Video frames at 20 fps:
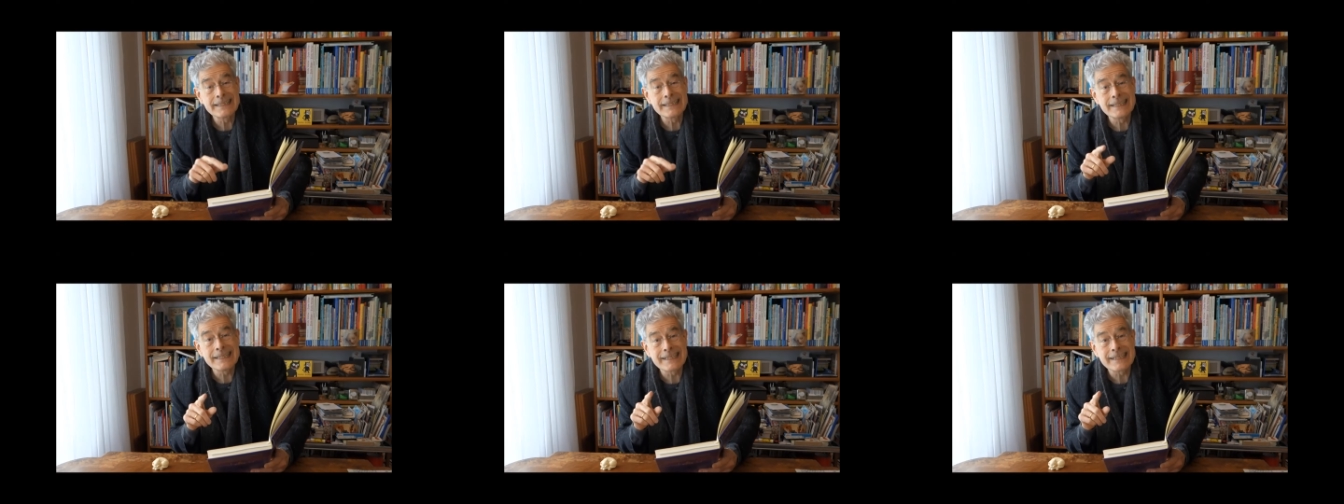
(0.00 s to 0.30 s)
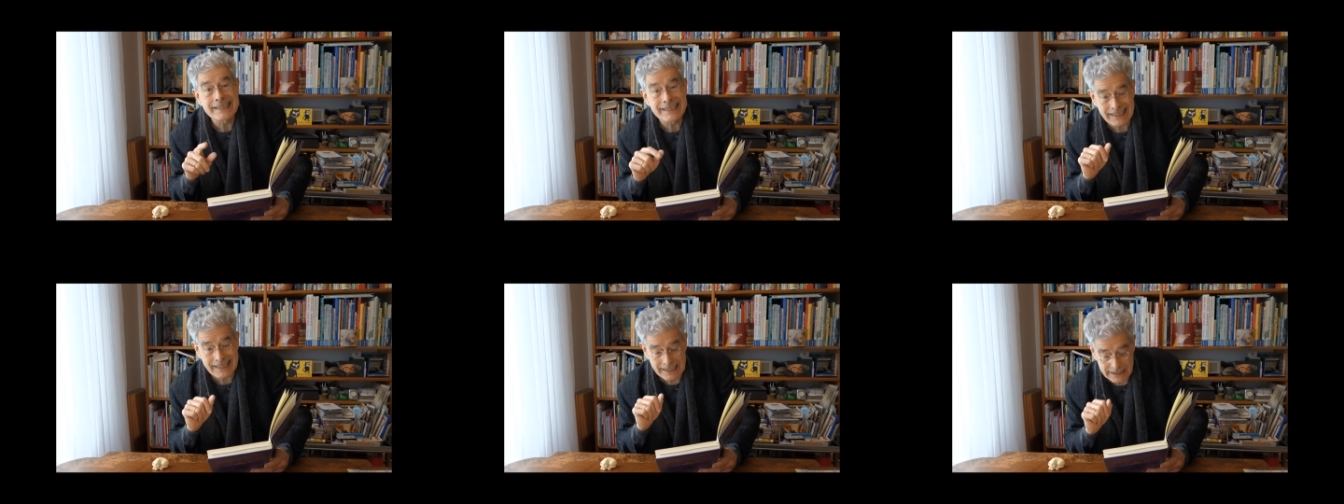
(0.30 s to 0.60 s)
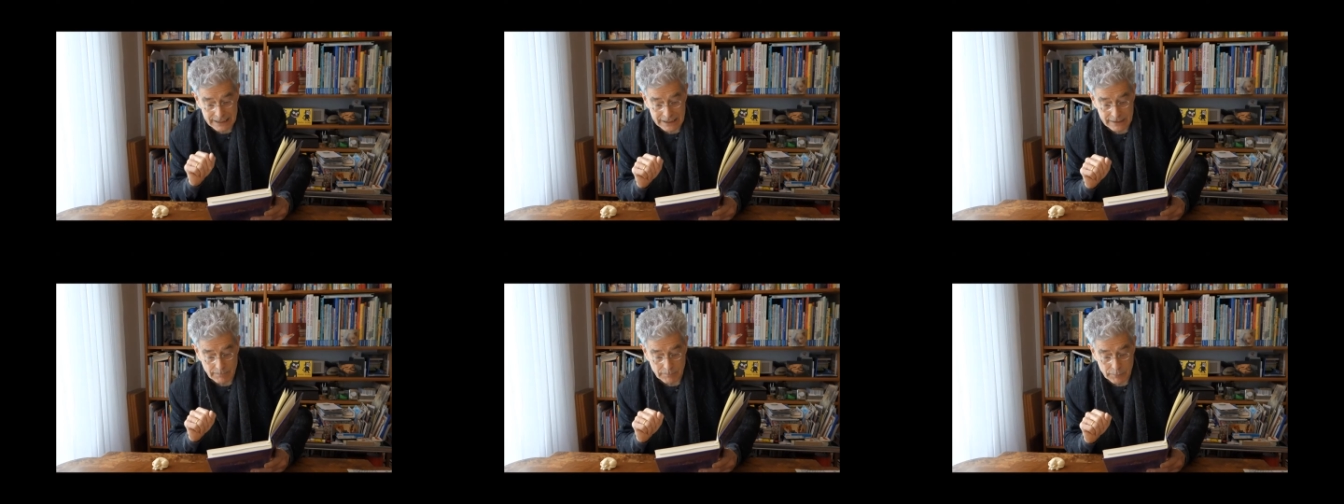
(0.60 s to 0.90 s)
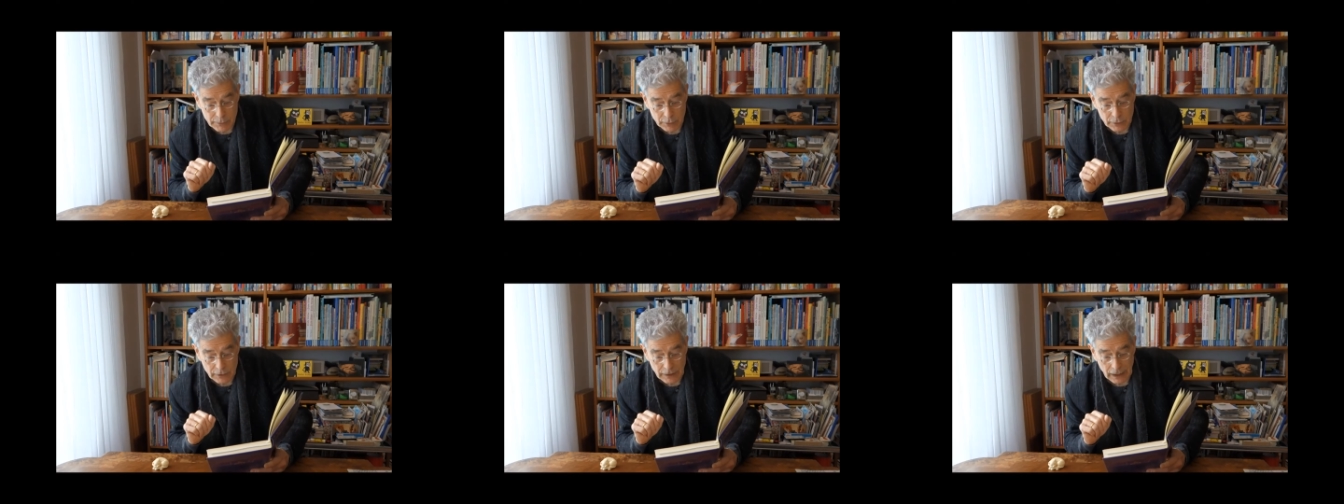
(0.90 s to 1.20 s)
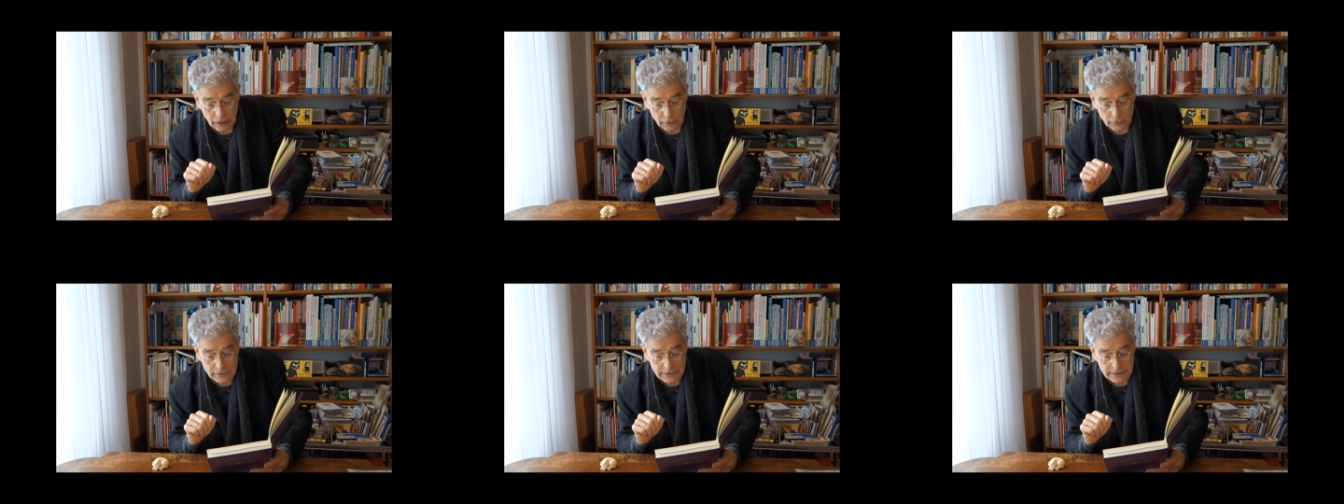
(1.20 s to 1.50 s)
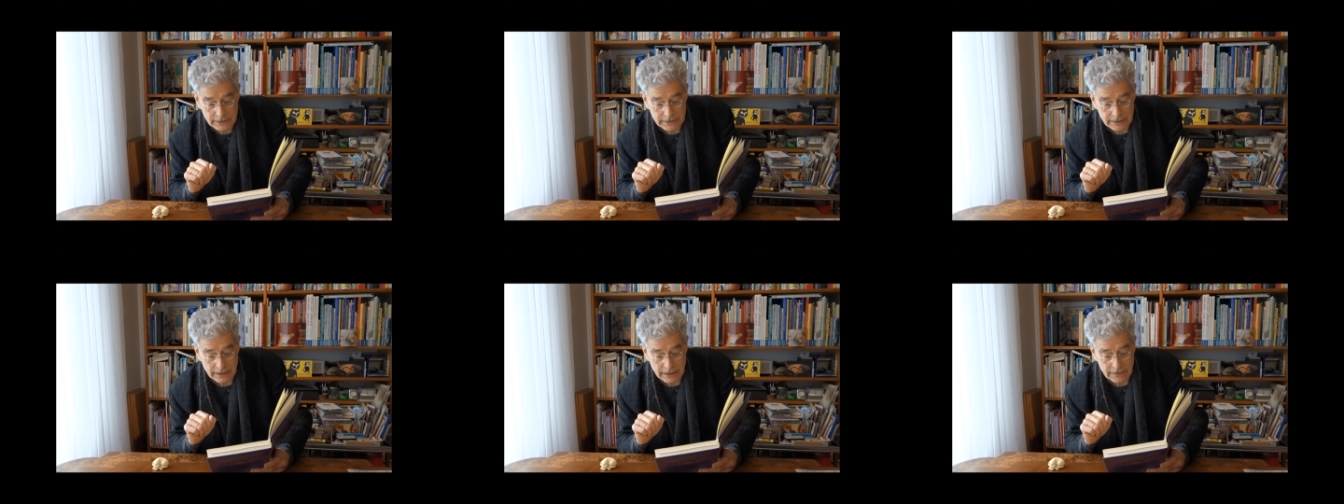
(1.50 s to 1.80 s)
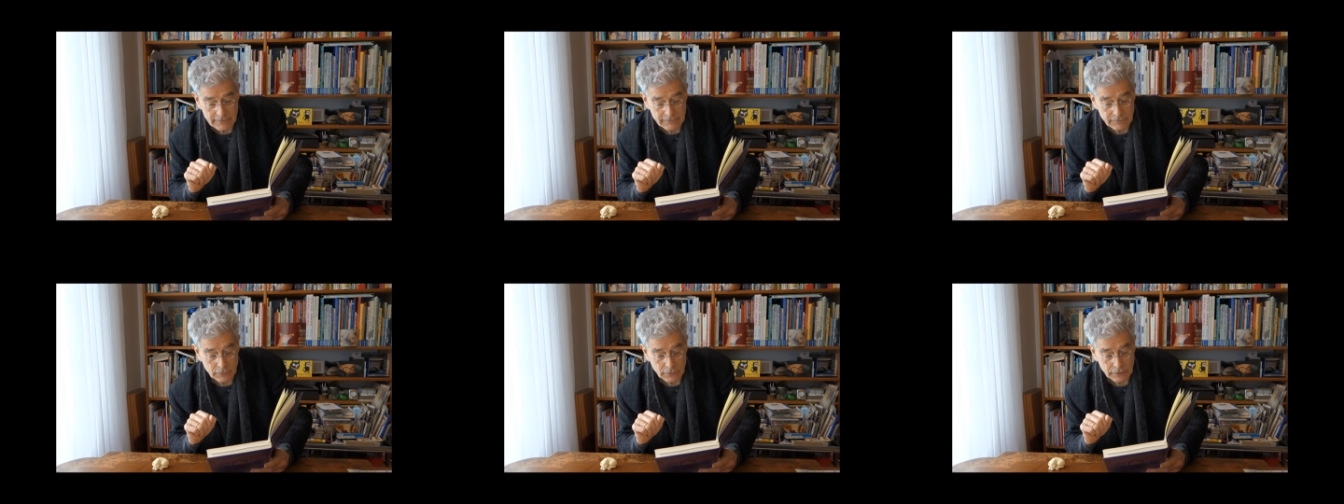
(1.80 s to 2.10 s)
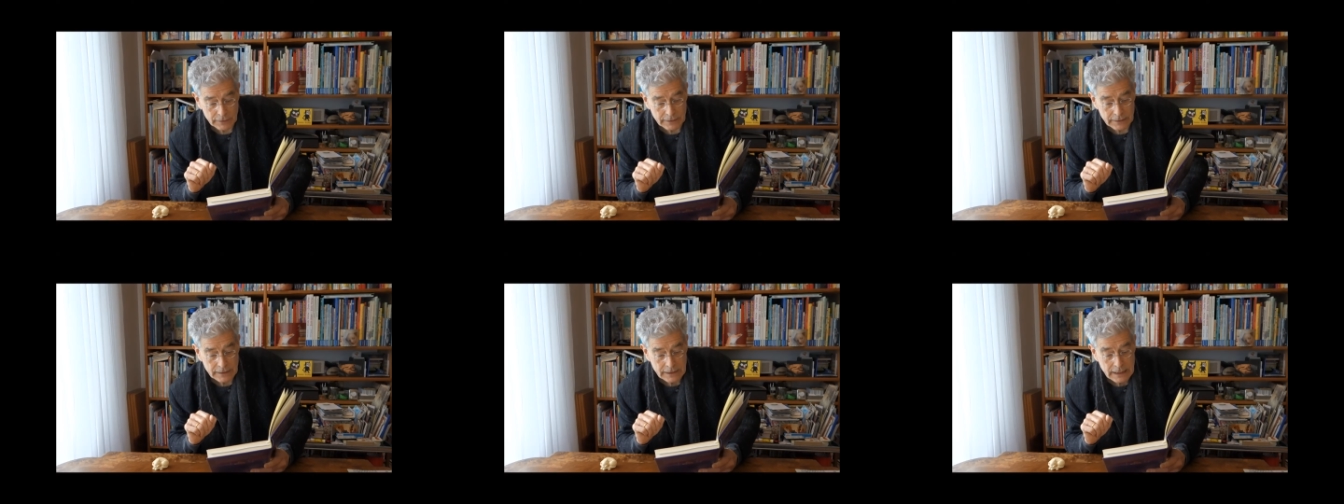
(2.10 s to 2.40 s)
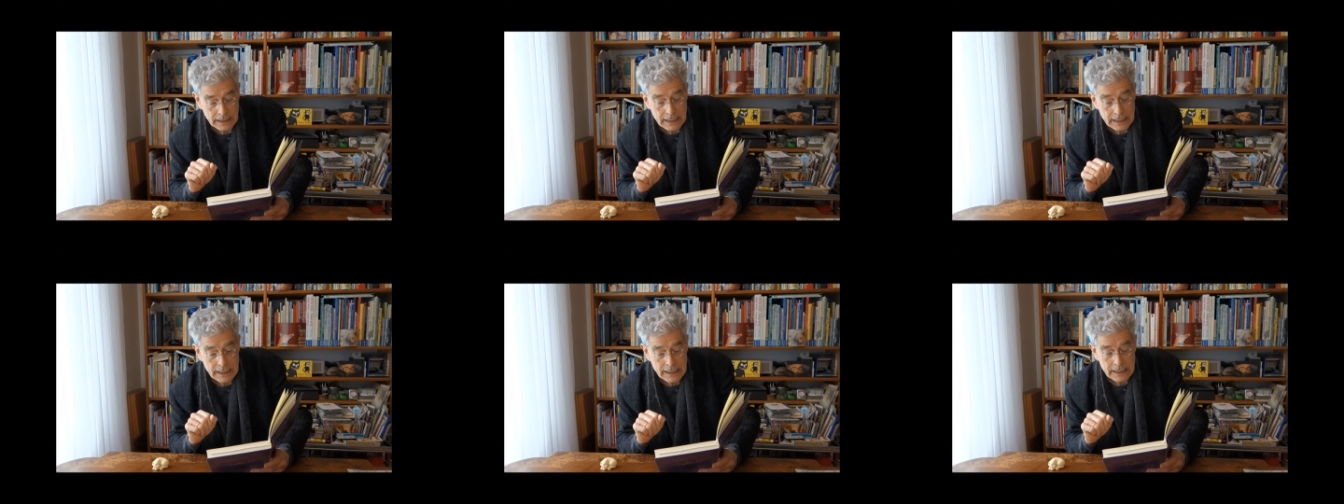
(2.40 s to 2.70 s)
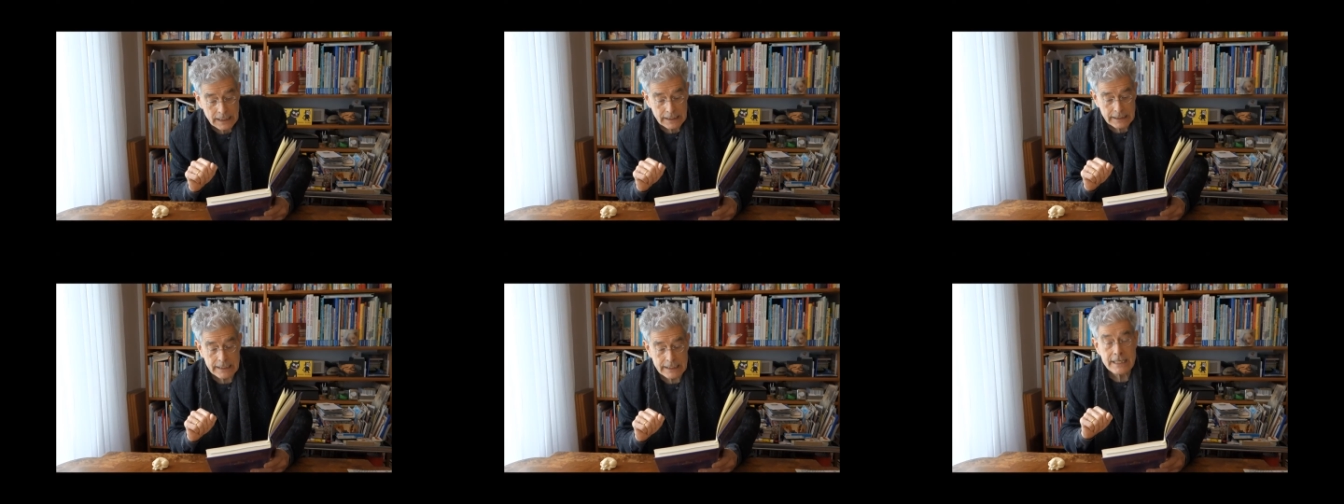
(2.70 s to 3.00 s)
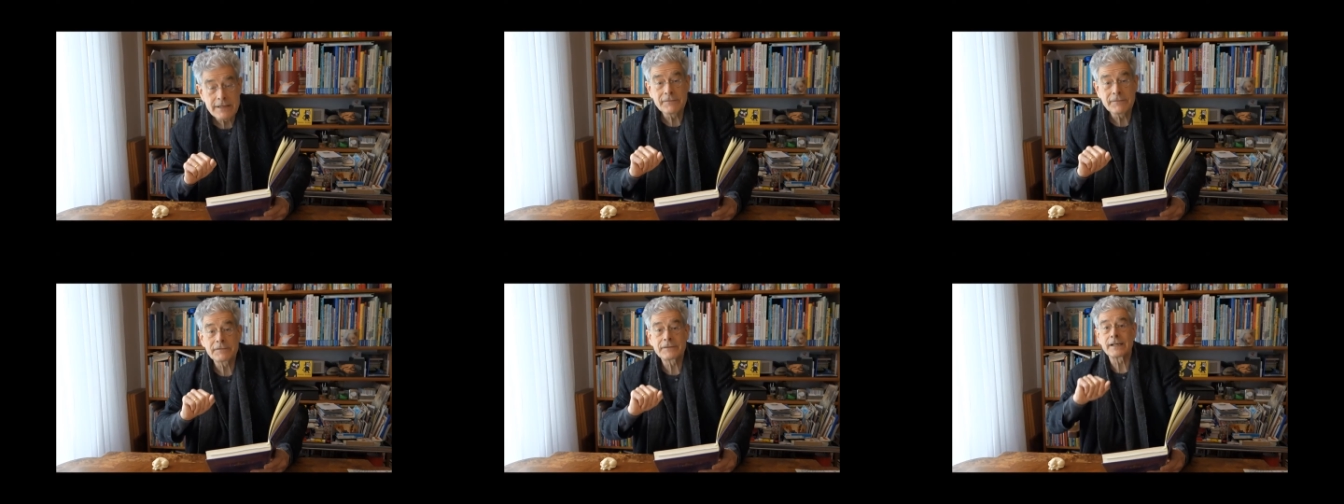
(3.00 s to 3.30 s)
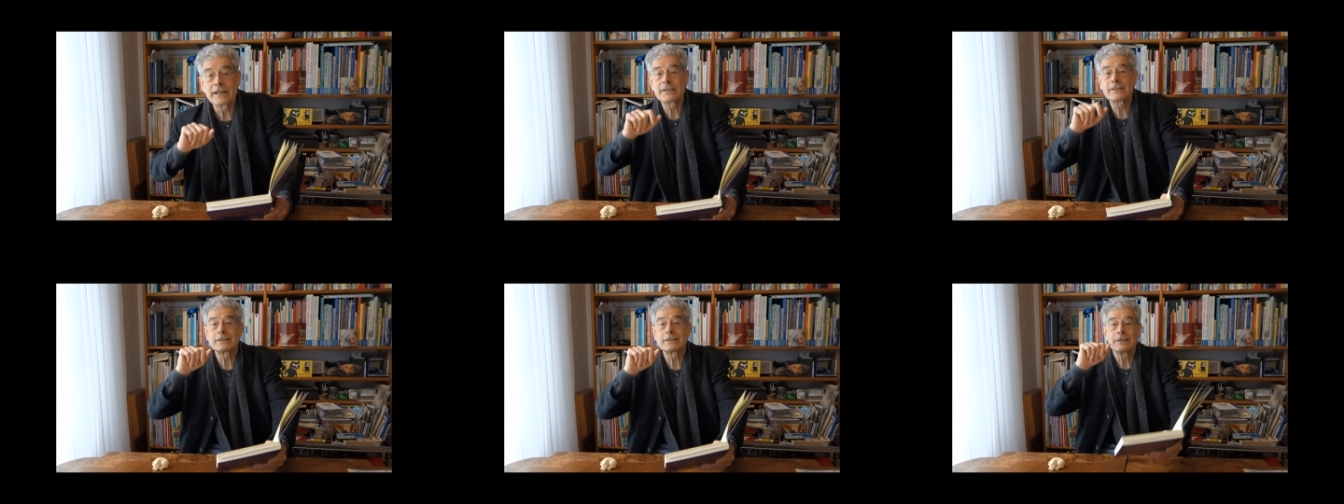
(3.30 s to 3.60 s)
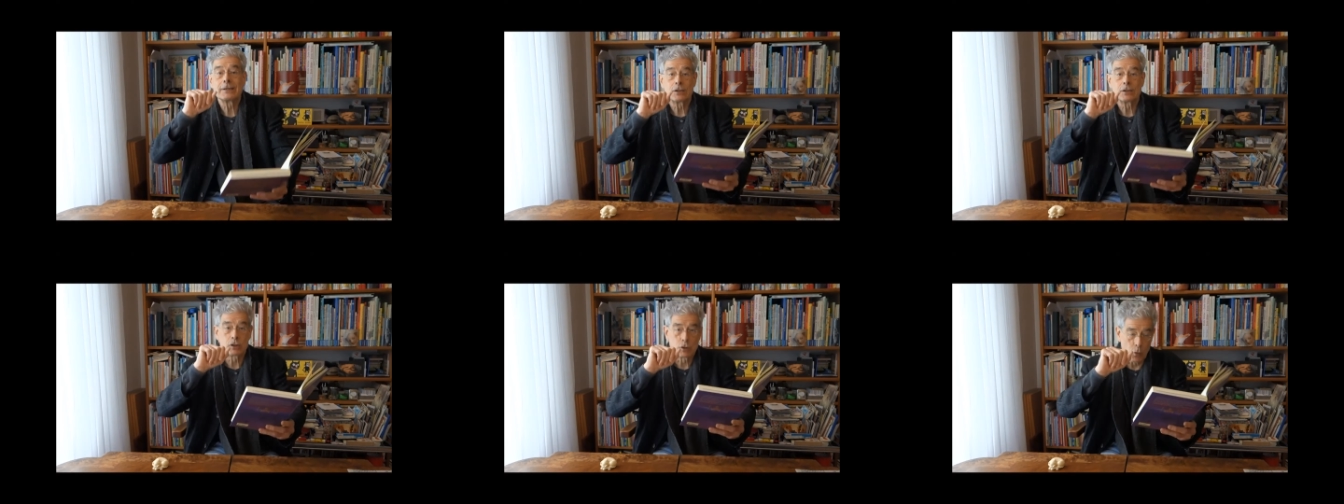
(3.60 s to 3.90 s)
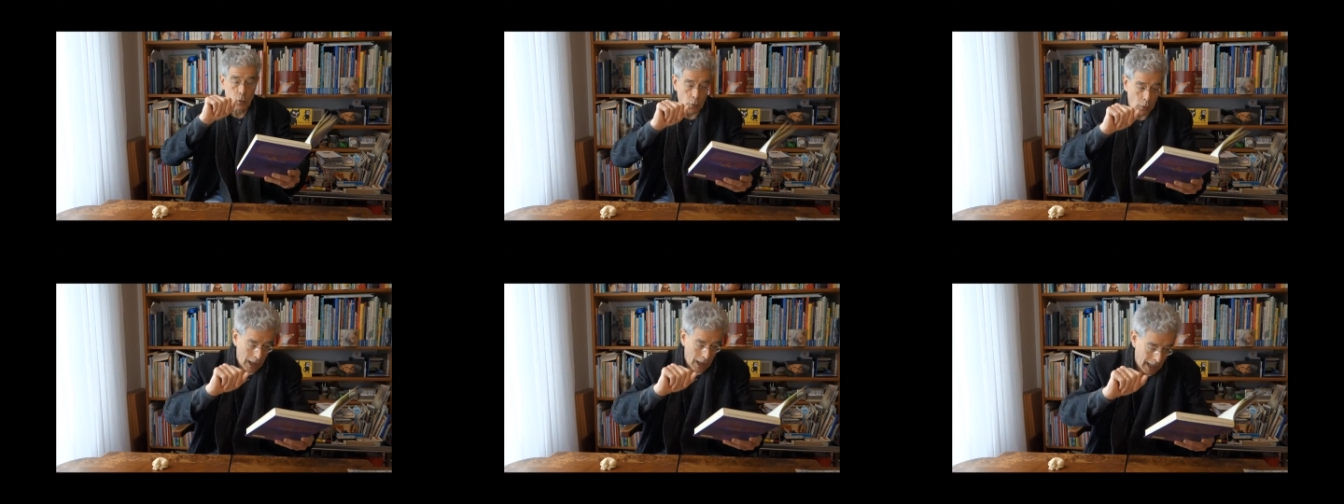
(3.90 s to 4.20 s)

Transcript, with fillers: die Zeichenblöcke ausgeteilt wurden, lief das so